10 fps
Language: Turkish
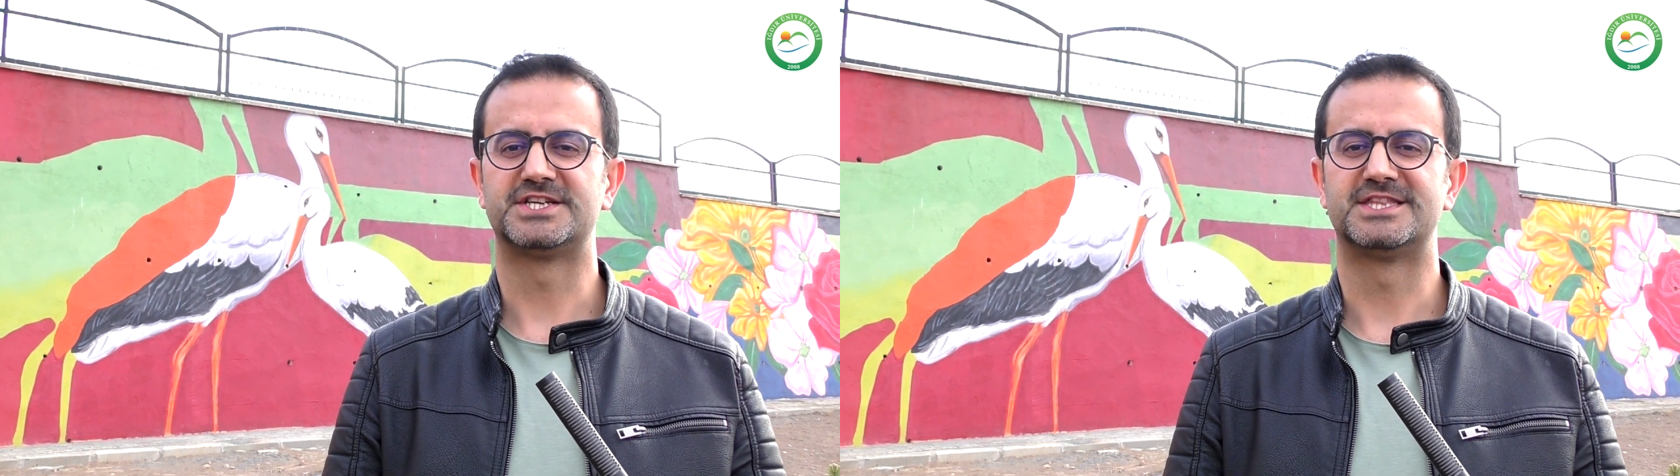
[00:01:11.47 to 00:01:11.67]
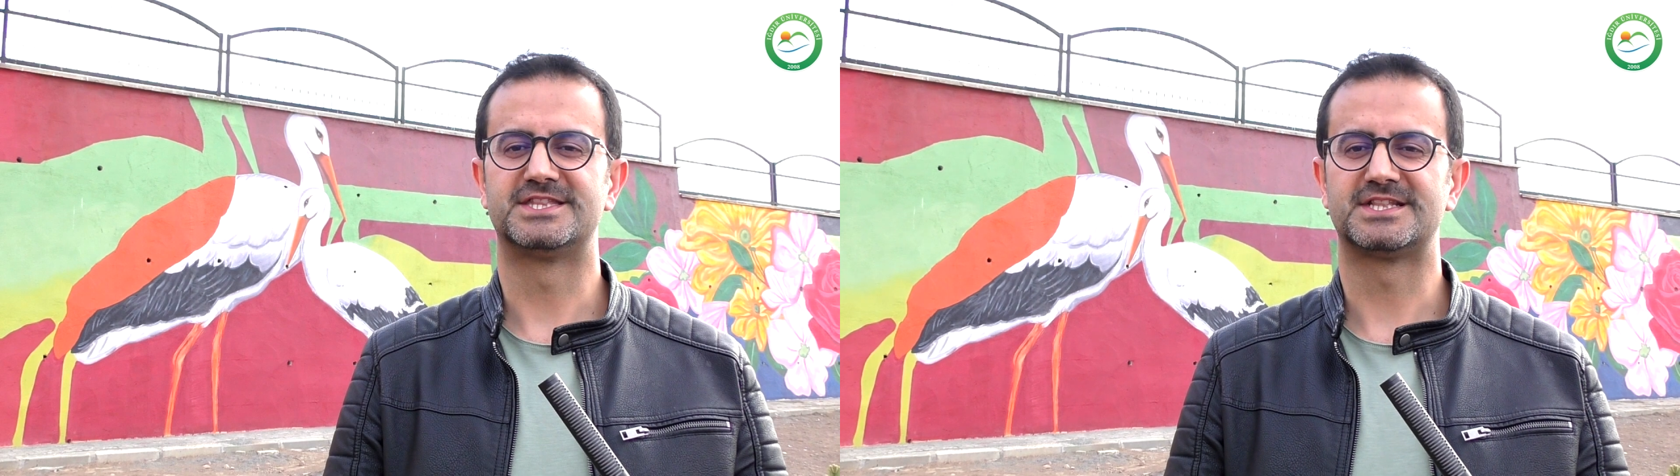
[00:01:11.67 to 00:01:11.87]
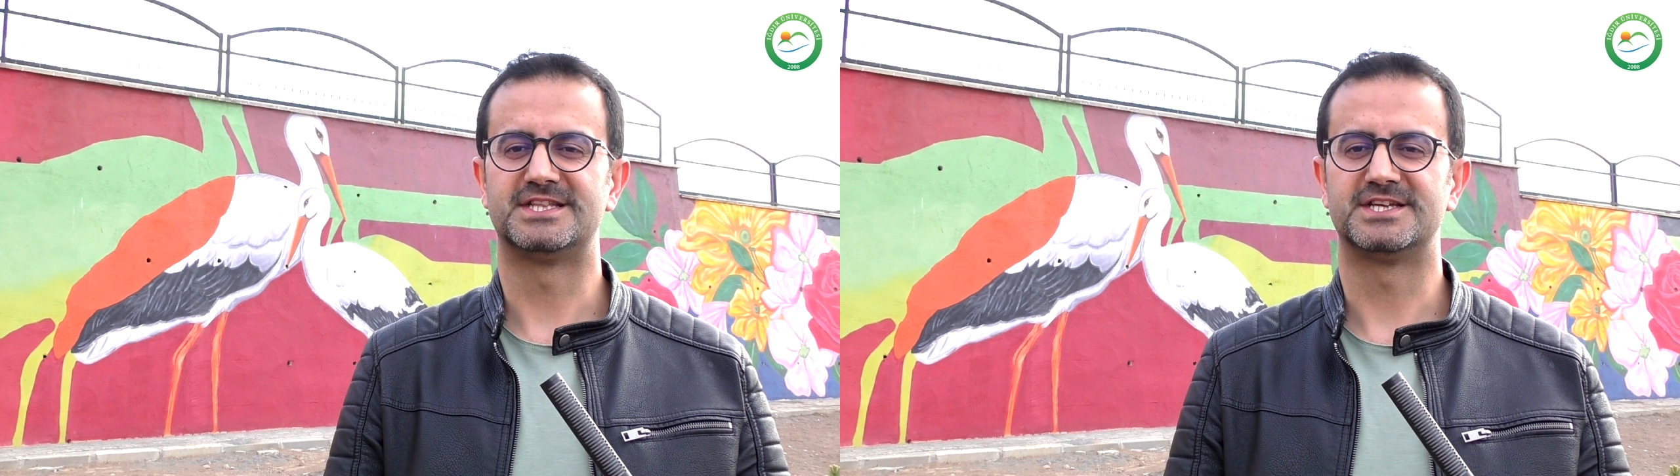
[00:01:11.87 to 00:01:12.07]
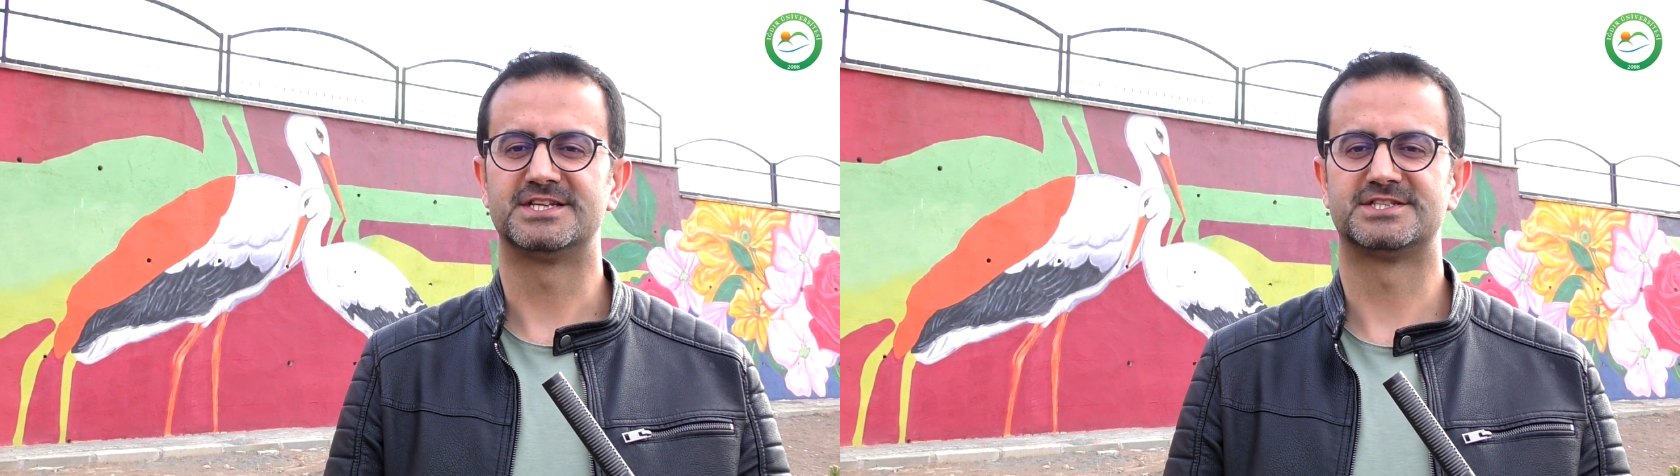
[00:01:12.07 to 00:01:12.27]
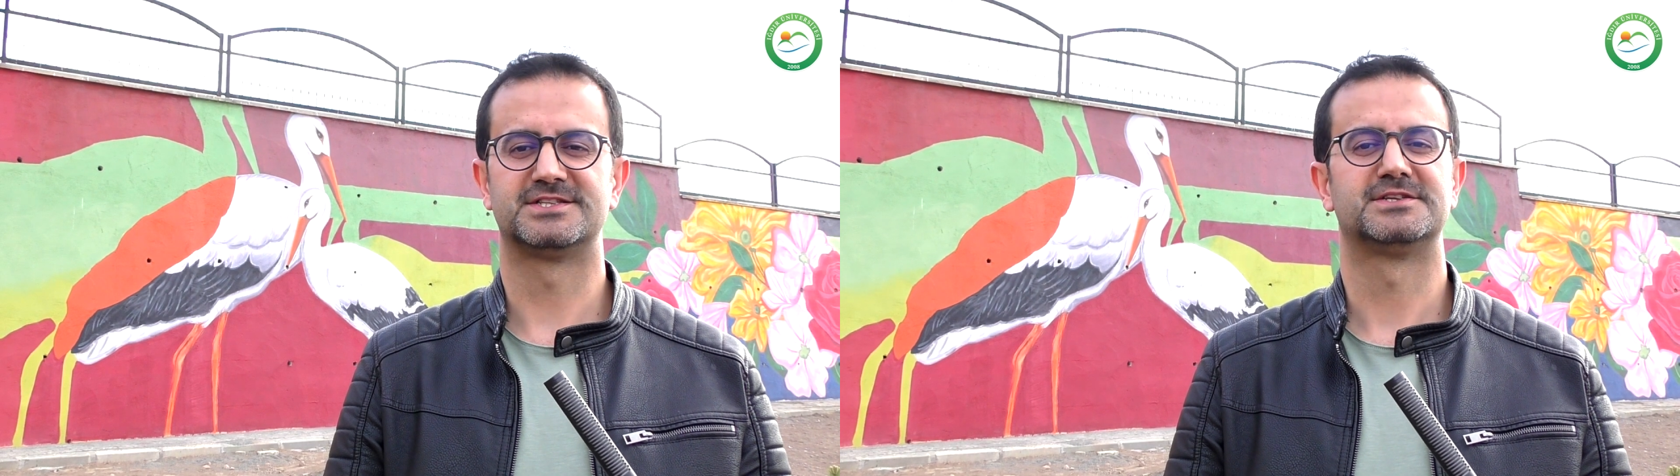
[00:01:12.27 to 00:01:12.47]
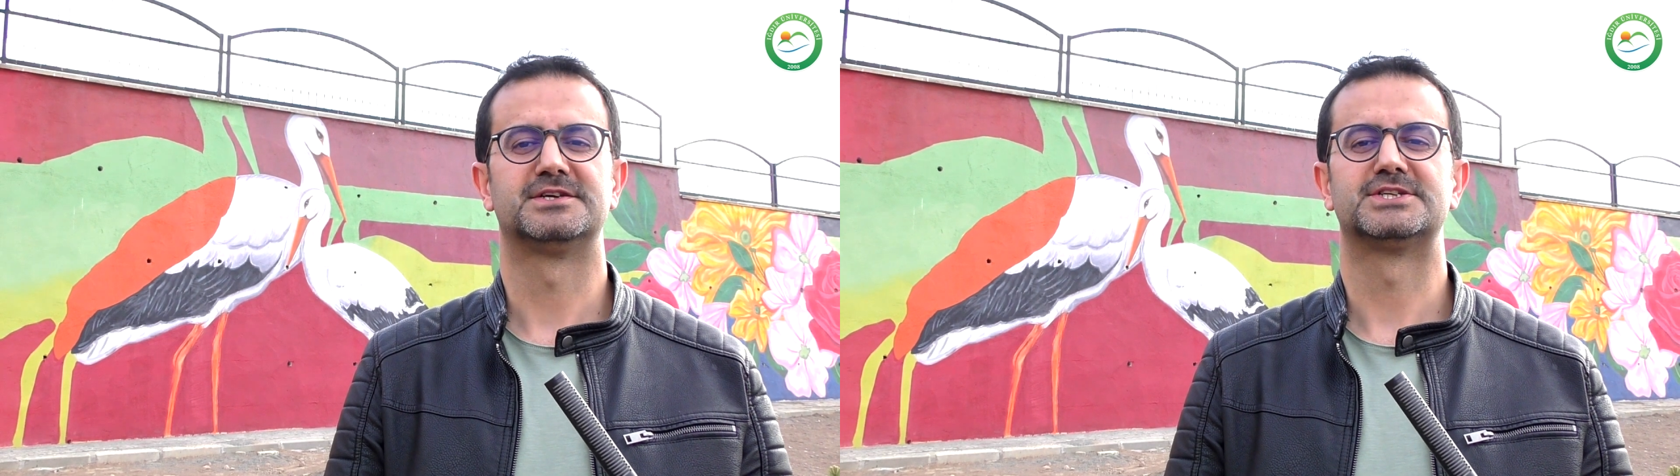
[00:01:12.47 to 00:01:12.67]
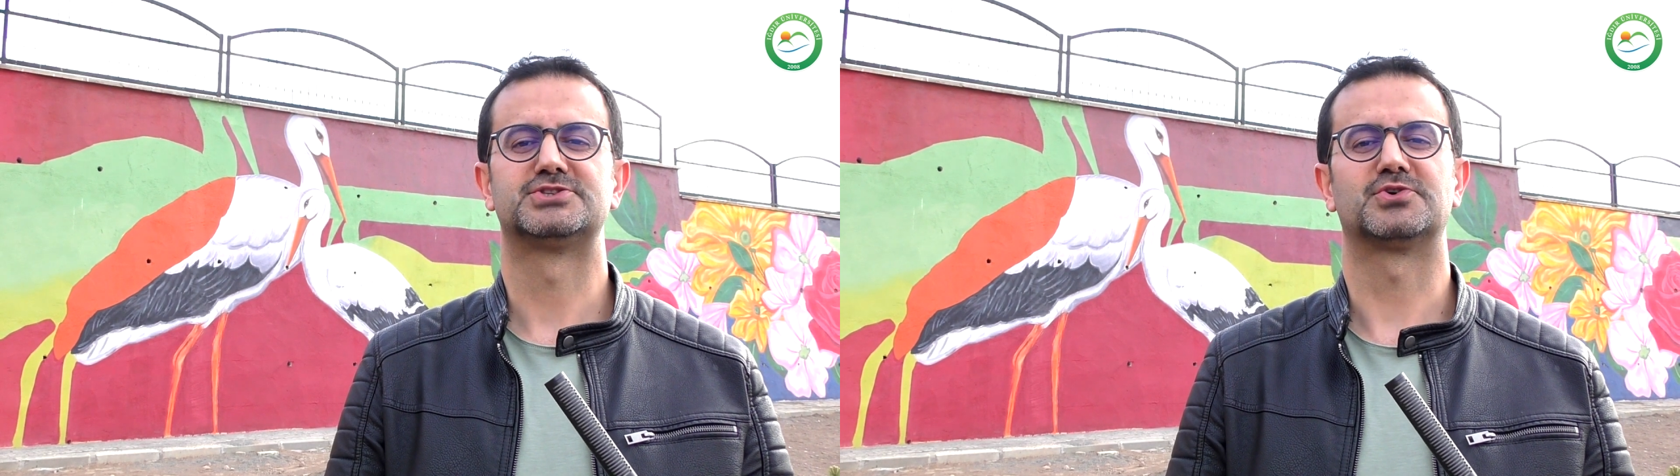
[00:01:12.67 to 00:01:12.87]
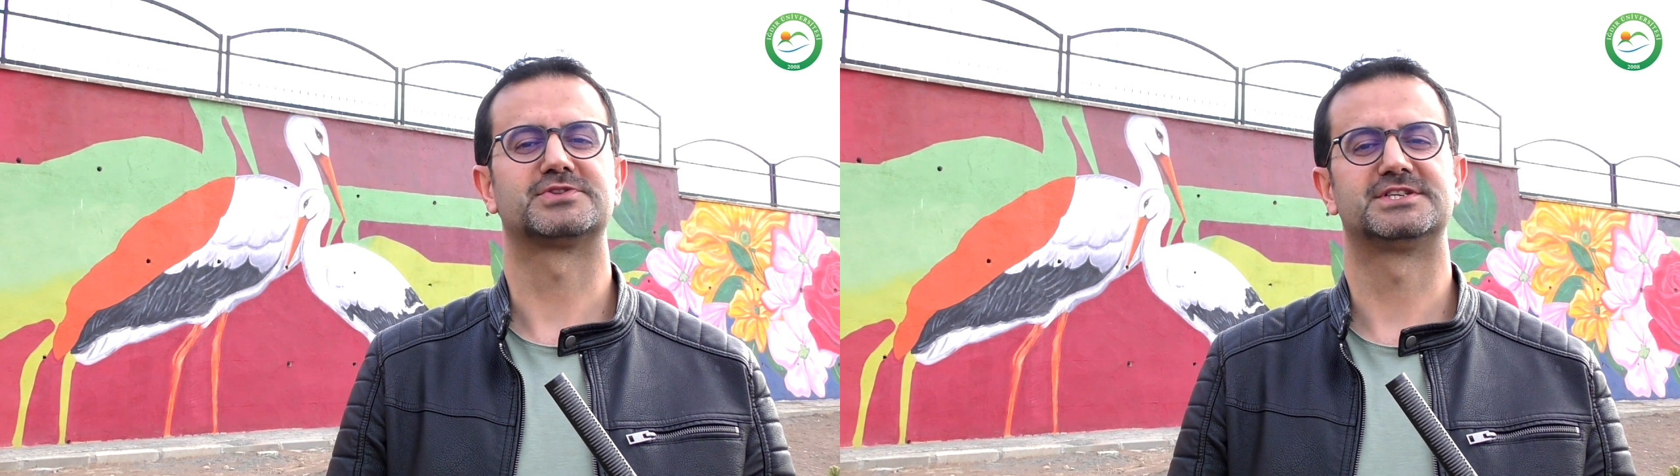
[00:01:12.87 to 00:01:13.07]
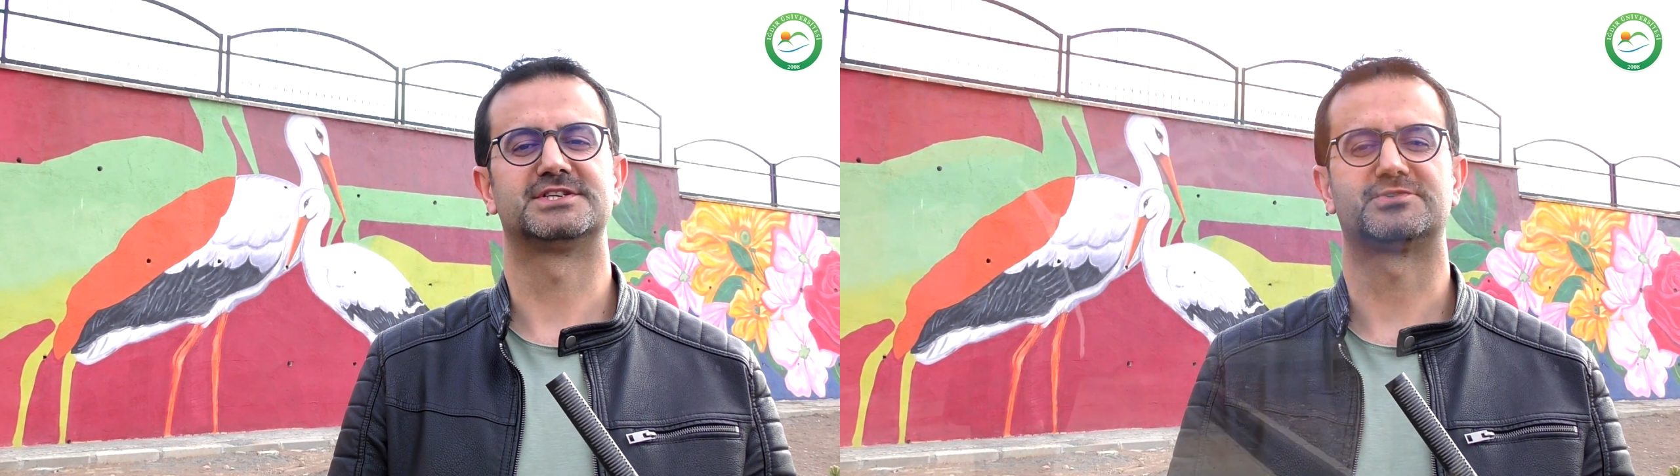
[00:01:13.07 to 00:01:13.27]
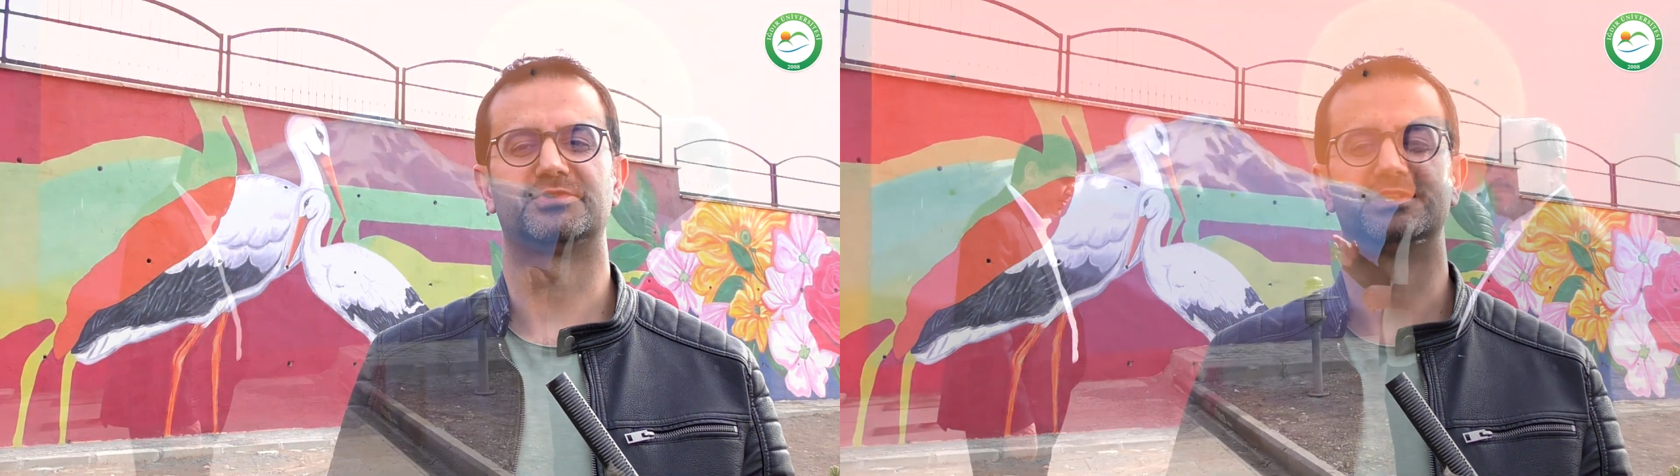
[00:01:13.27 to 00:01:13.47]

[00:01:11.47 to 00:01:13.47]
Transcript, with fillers: ettikleri için çok teşekkür